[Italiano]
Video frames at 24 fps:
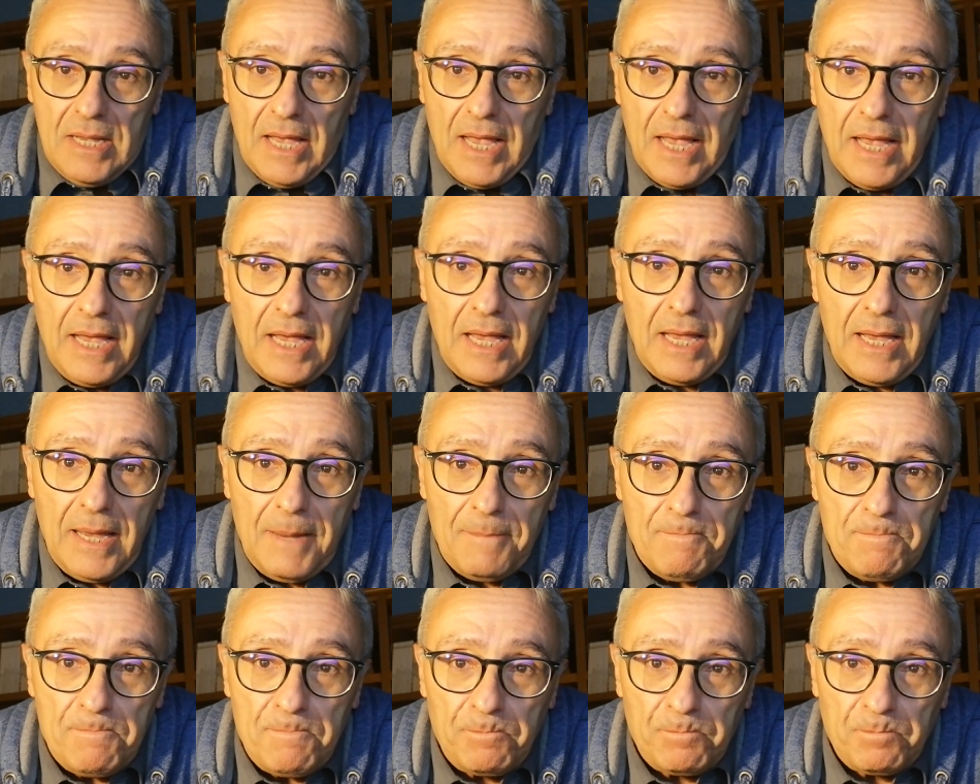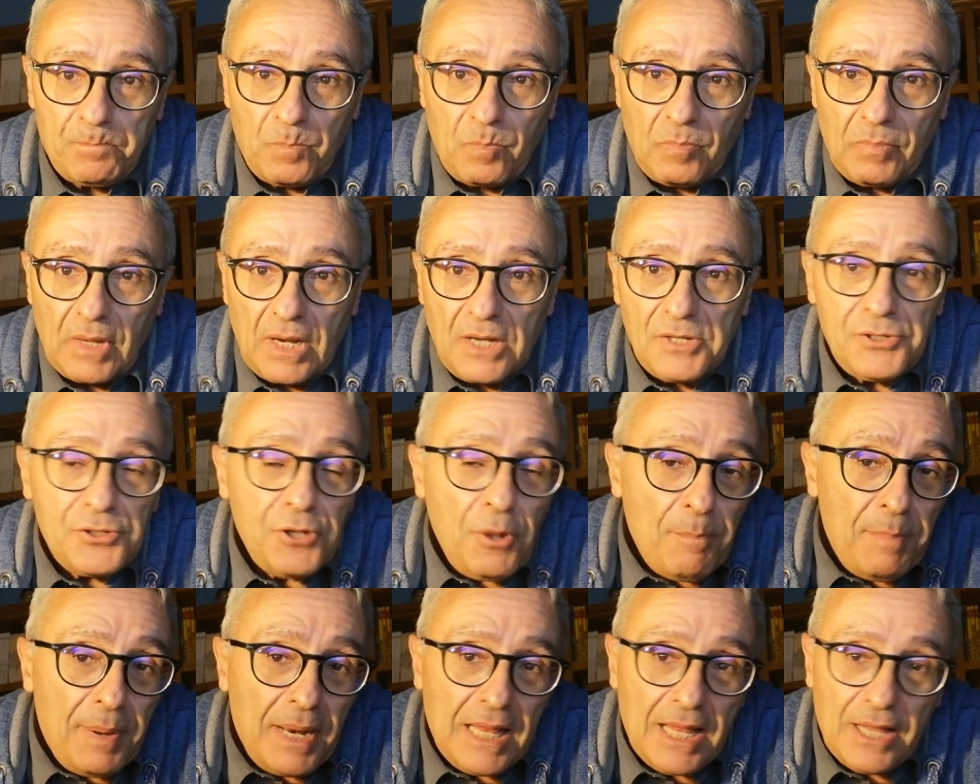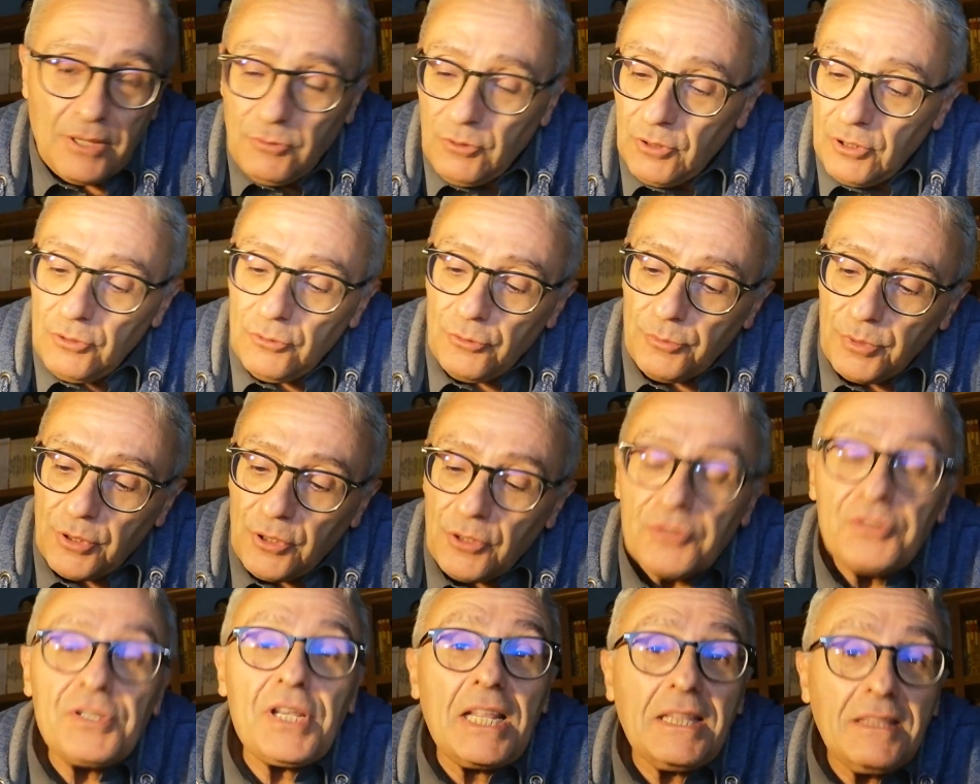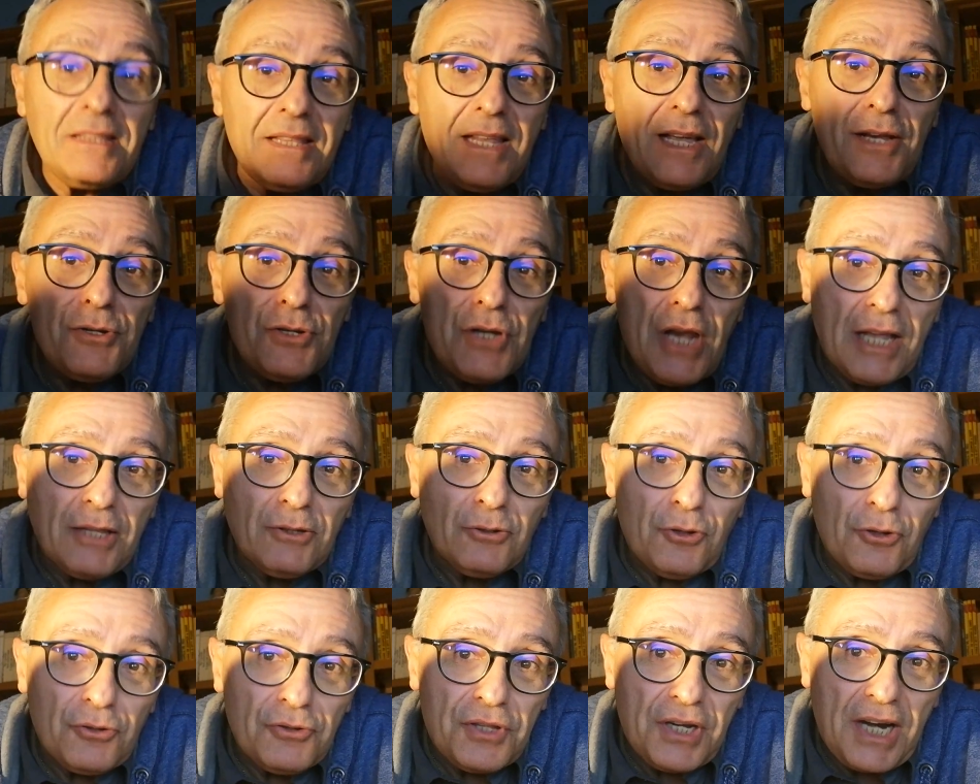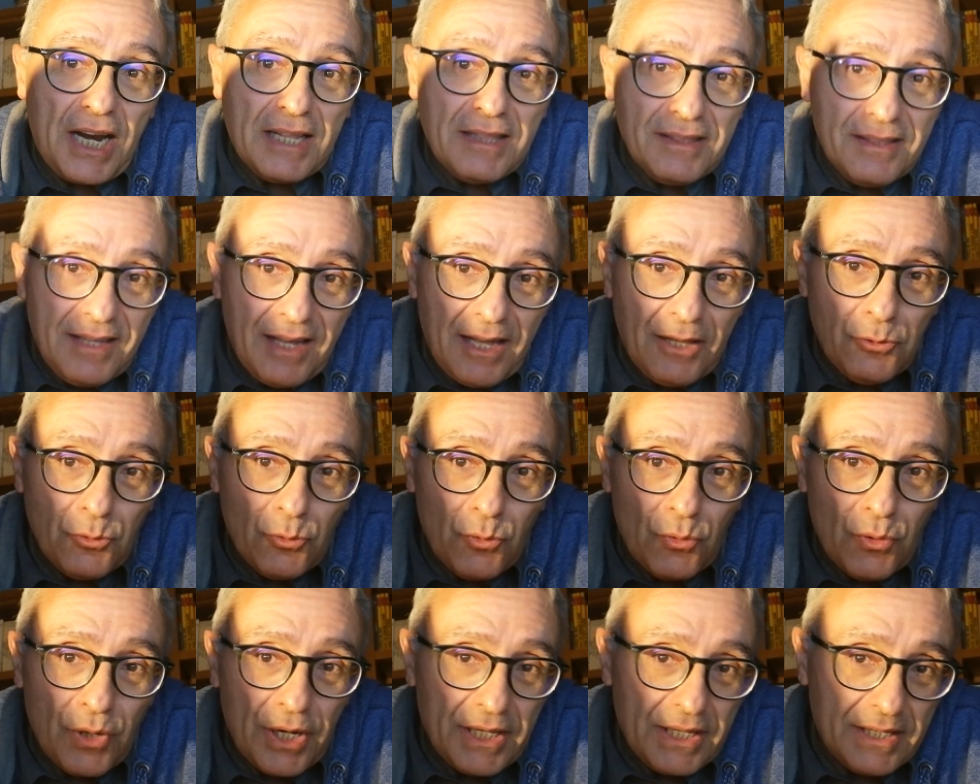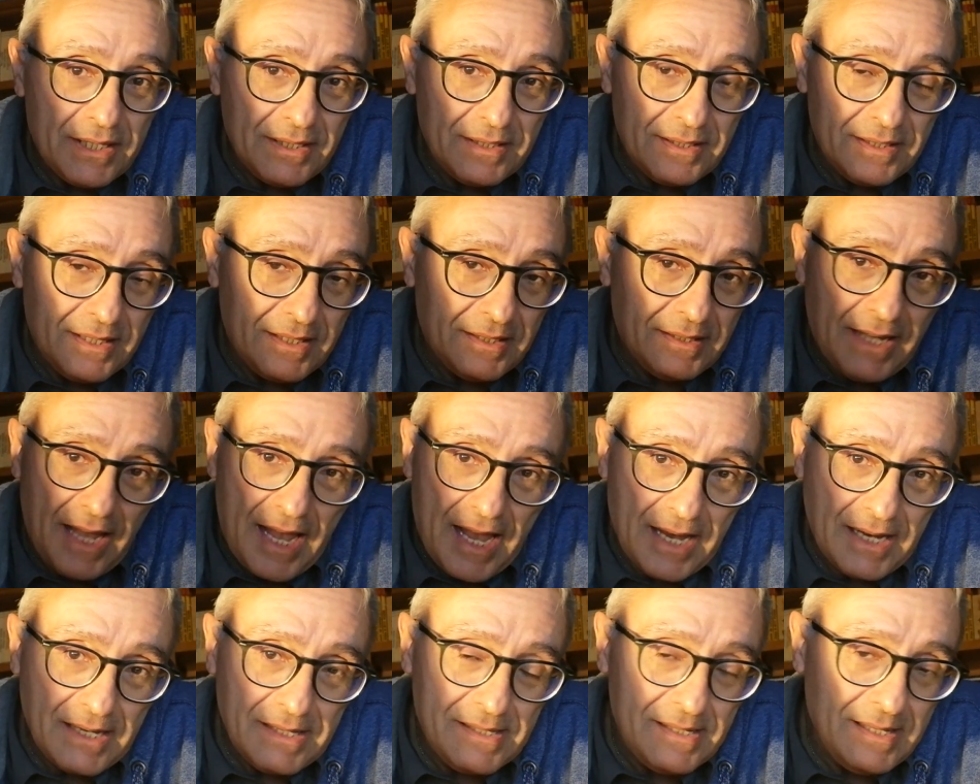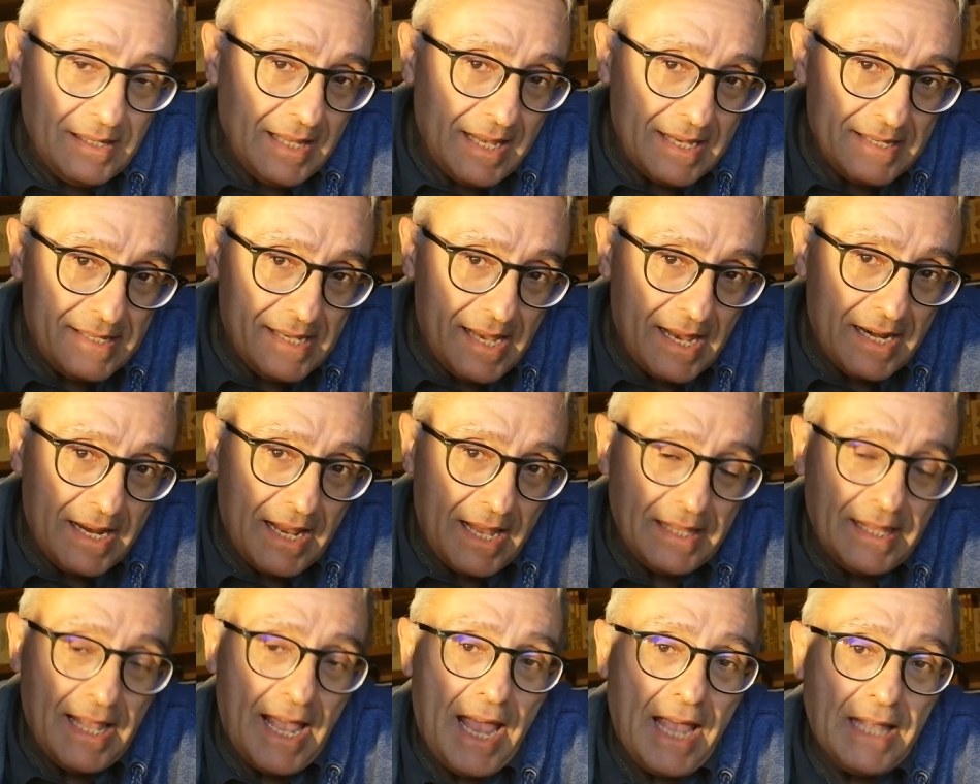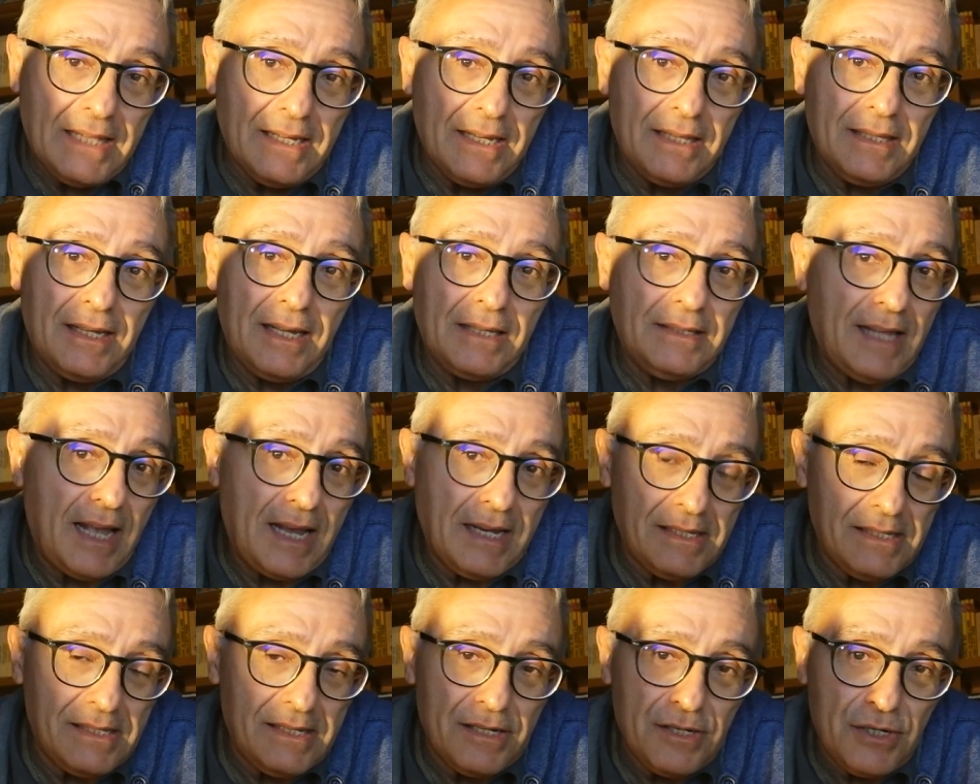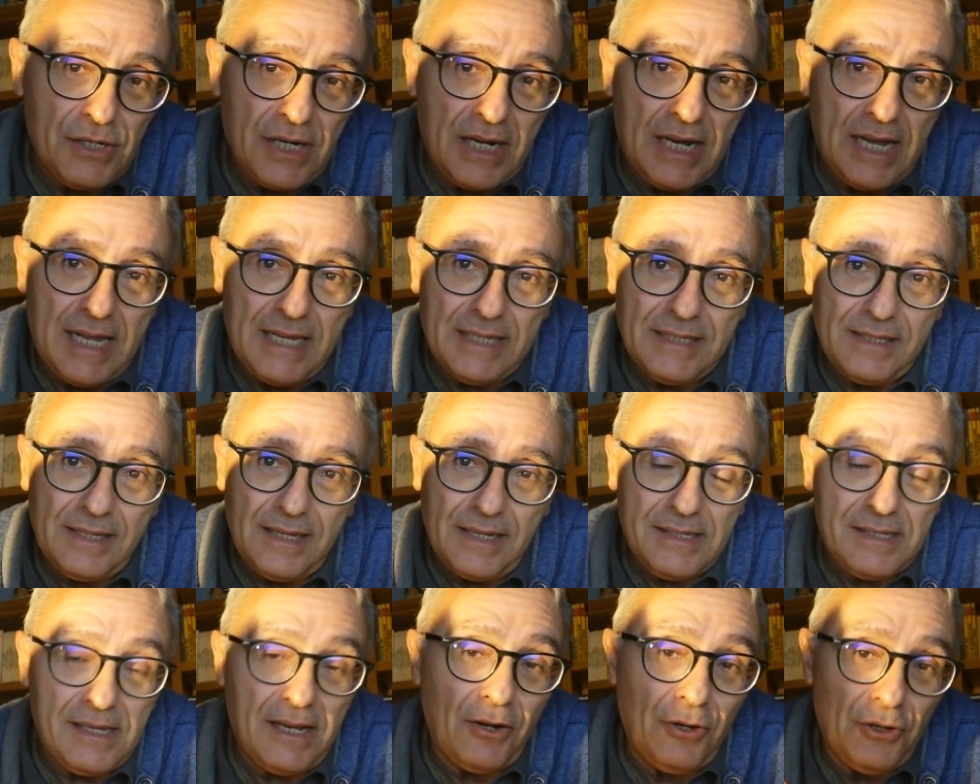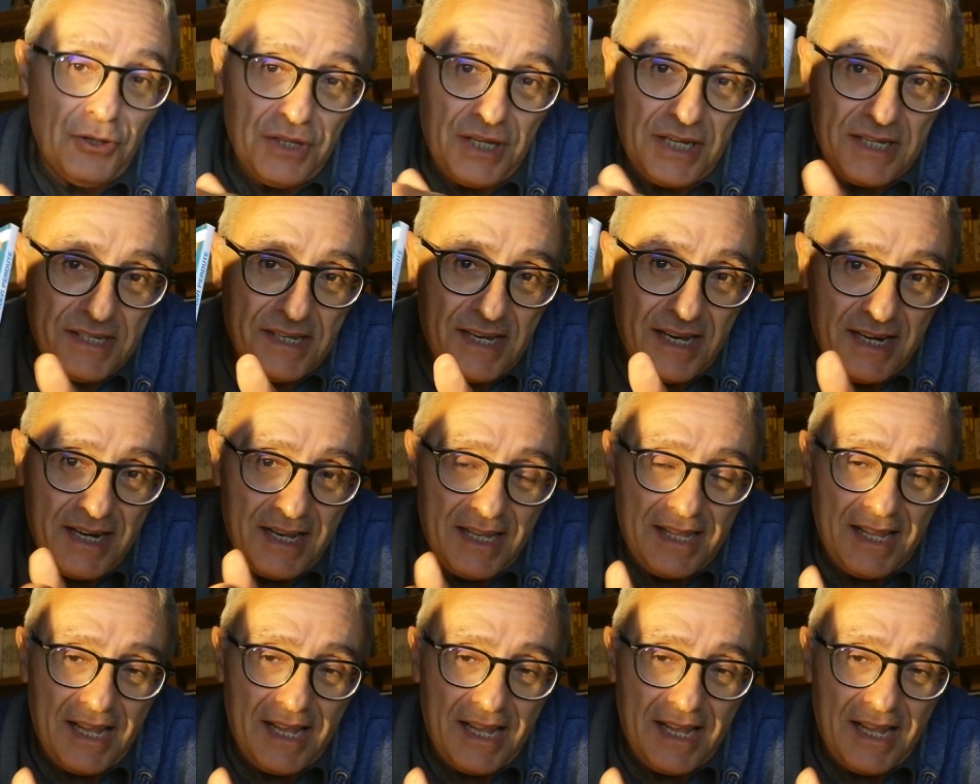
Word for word: Ehm, sto parlando del numero 732 di, di, Tex, la serie inedita, Tex gigante, seconda serie